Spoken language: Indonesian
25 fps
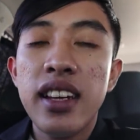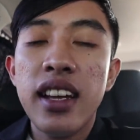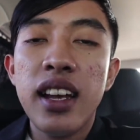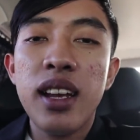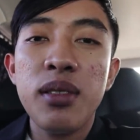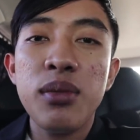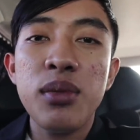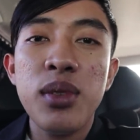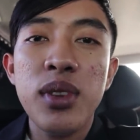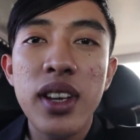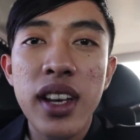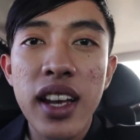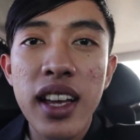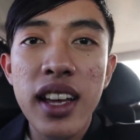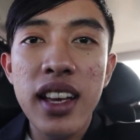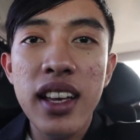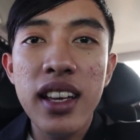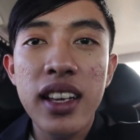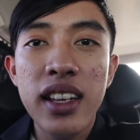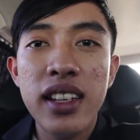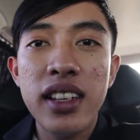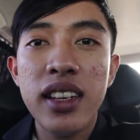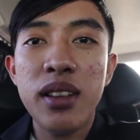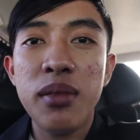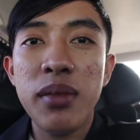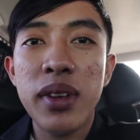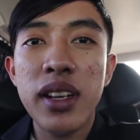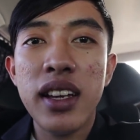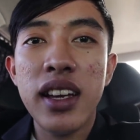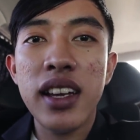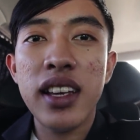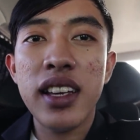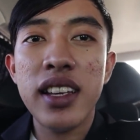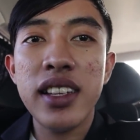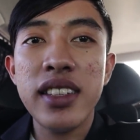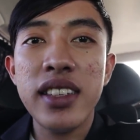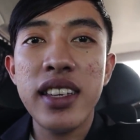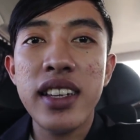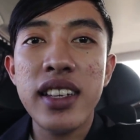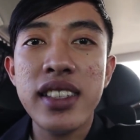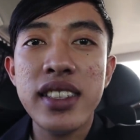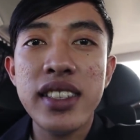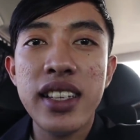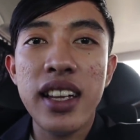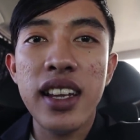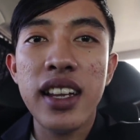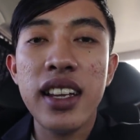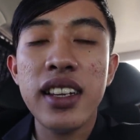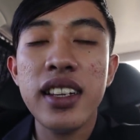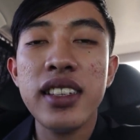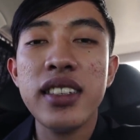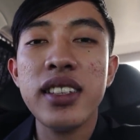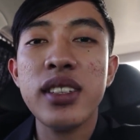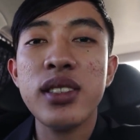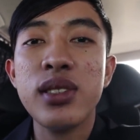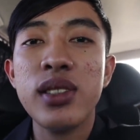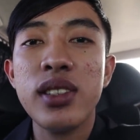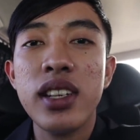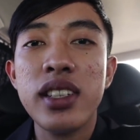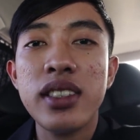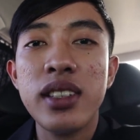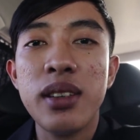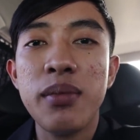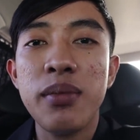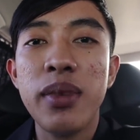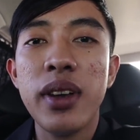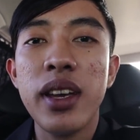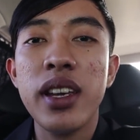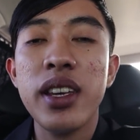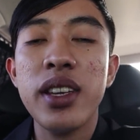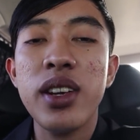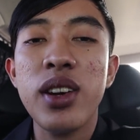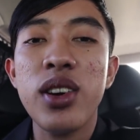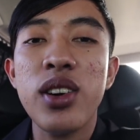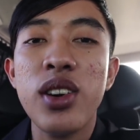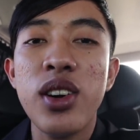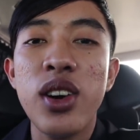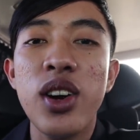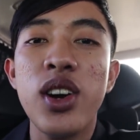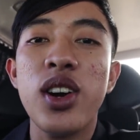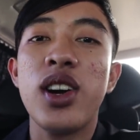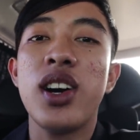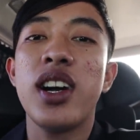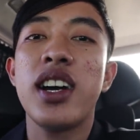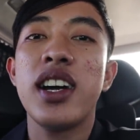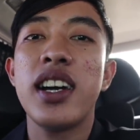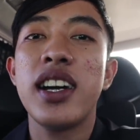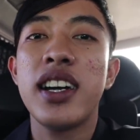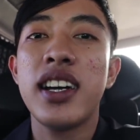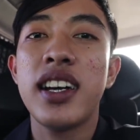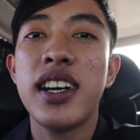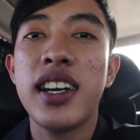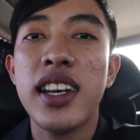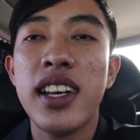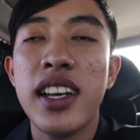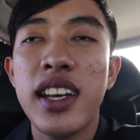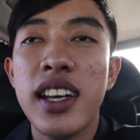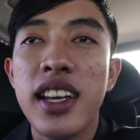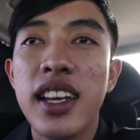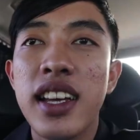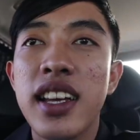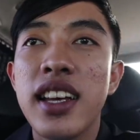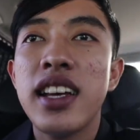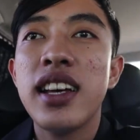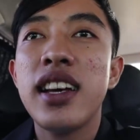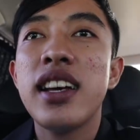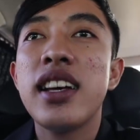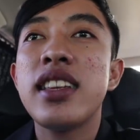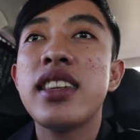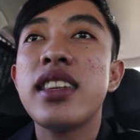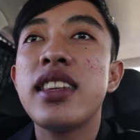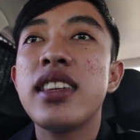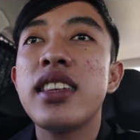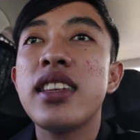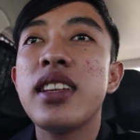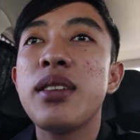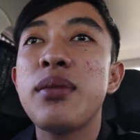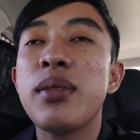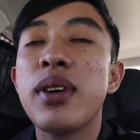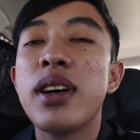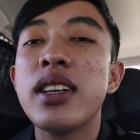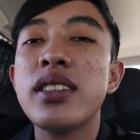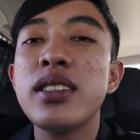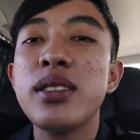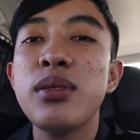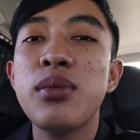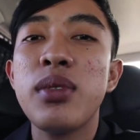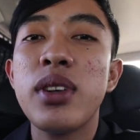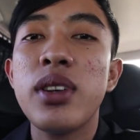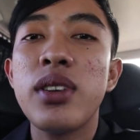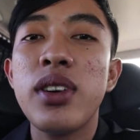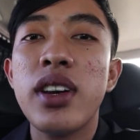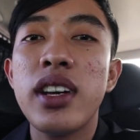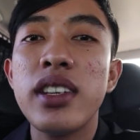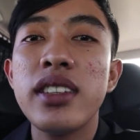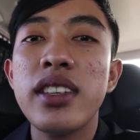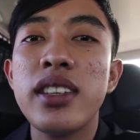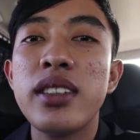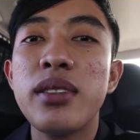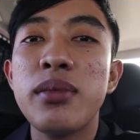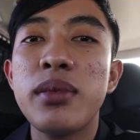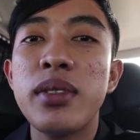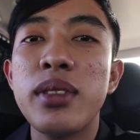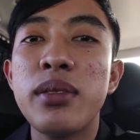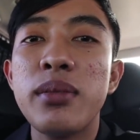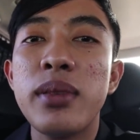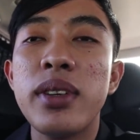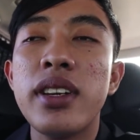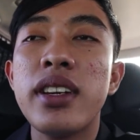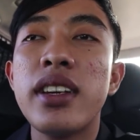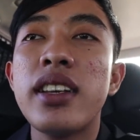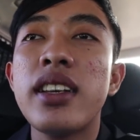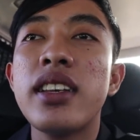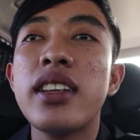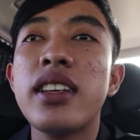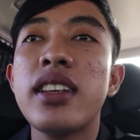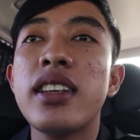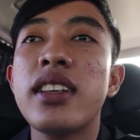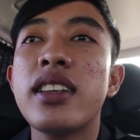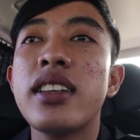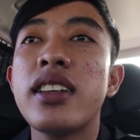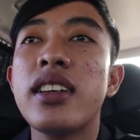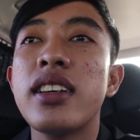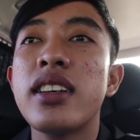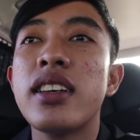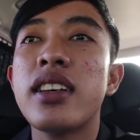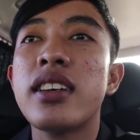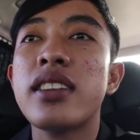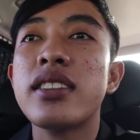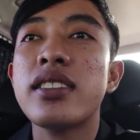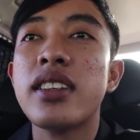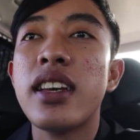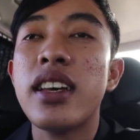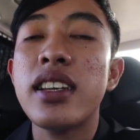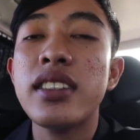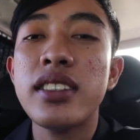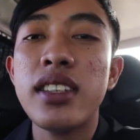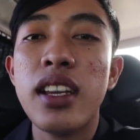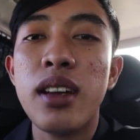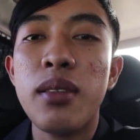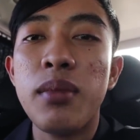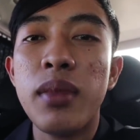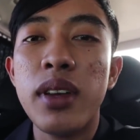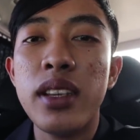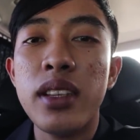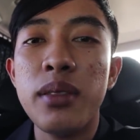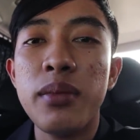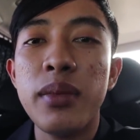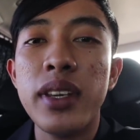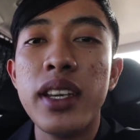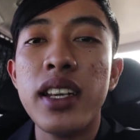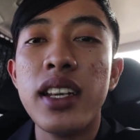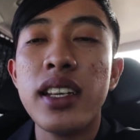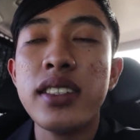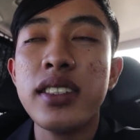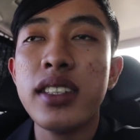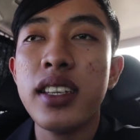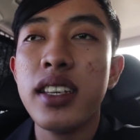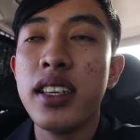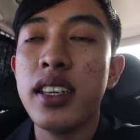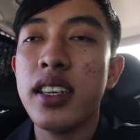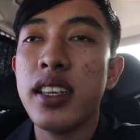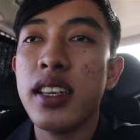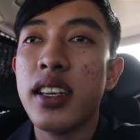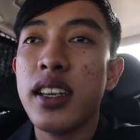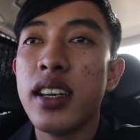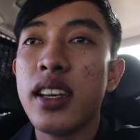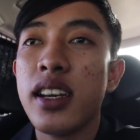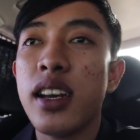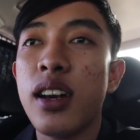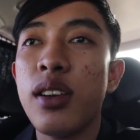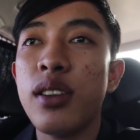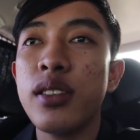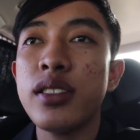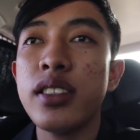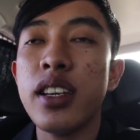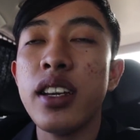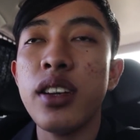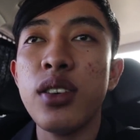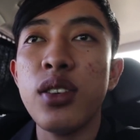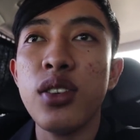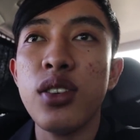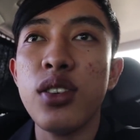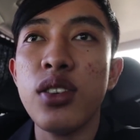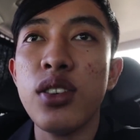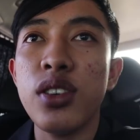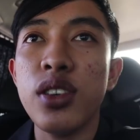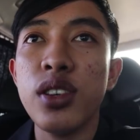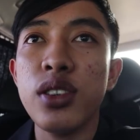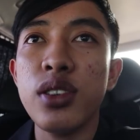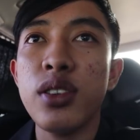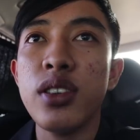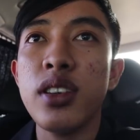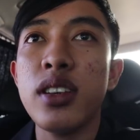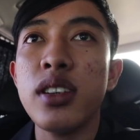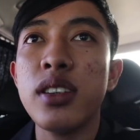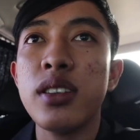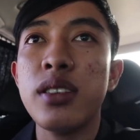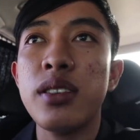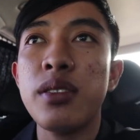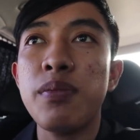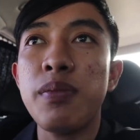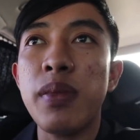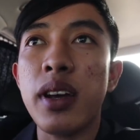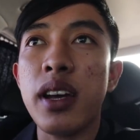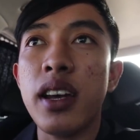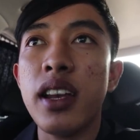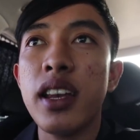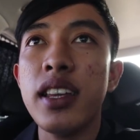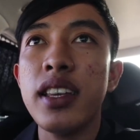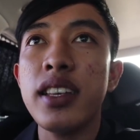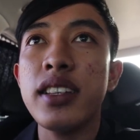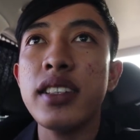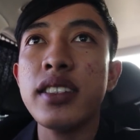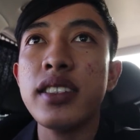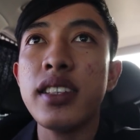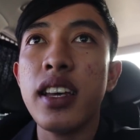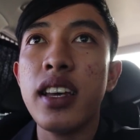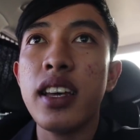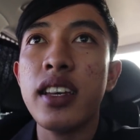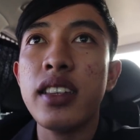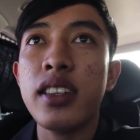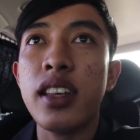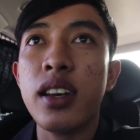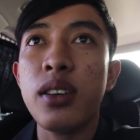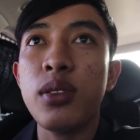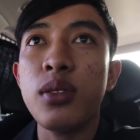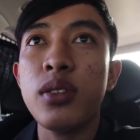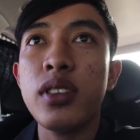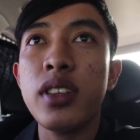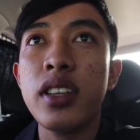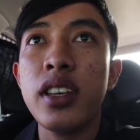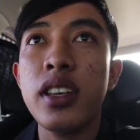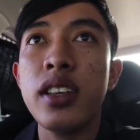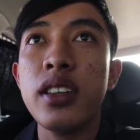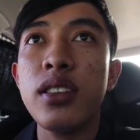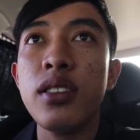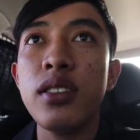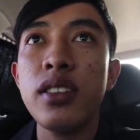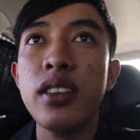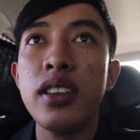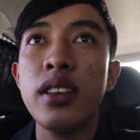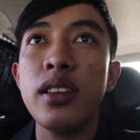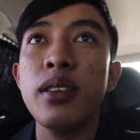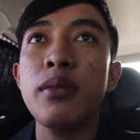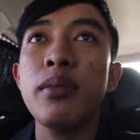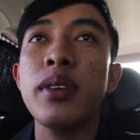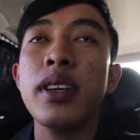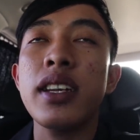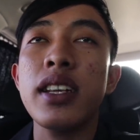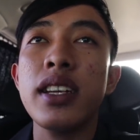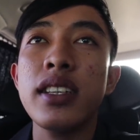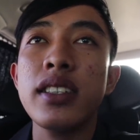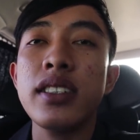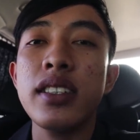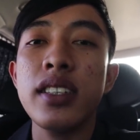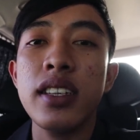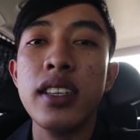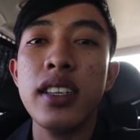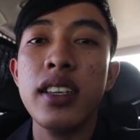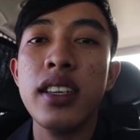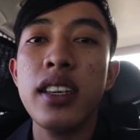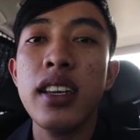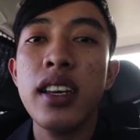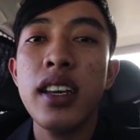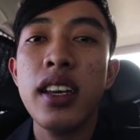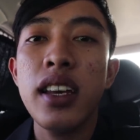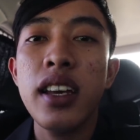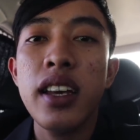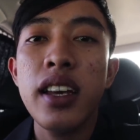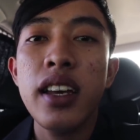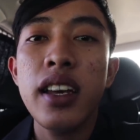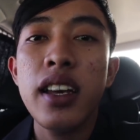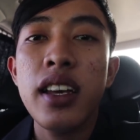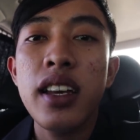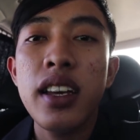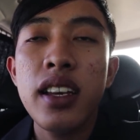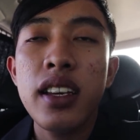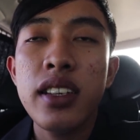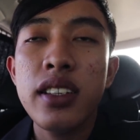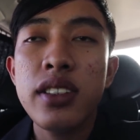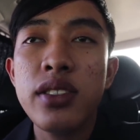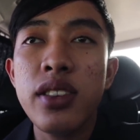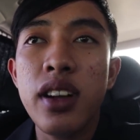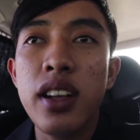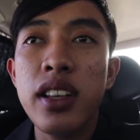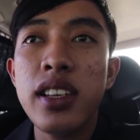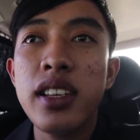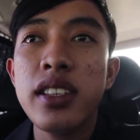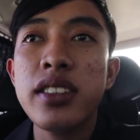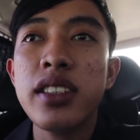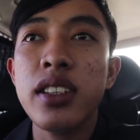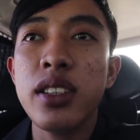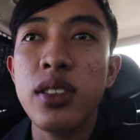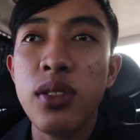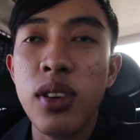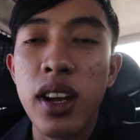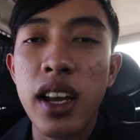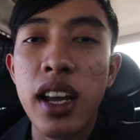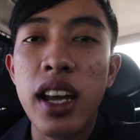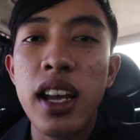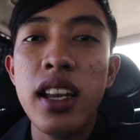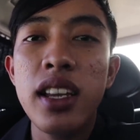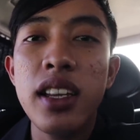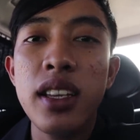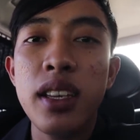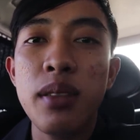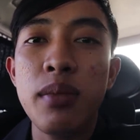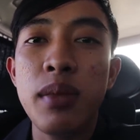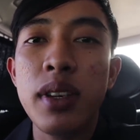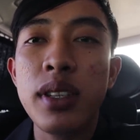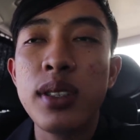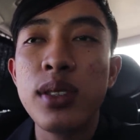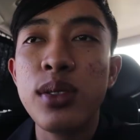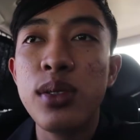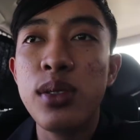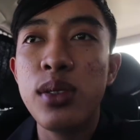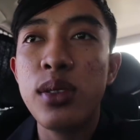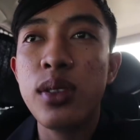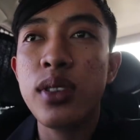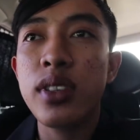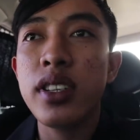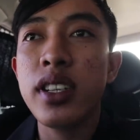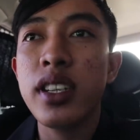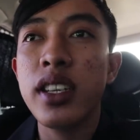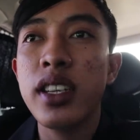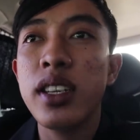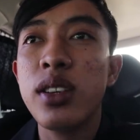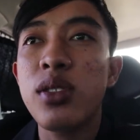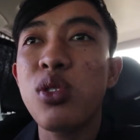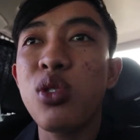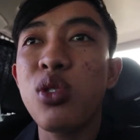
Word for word: Alhamdulillah dan pada akhirnya sekarang kita sudah sampai di Hong Kong. Terima kasih buat doanya teman-teman. Saya selama di imigrasi, kalau saya Hong Kong itu yang paling saya takuti itu di imigrasi soalnya saya dua kali masuk di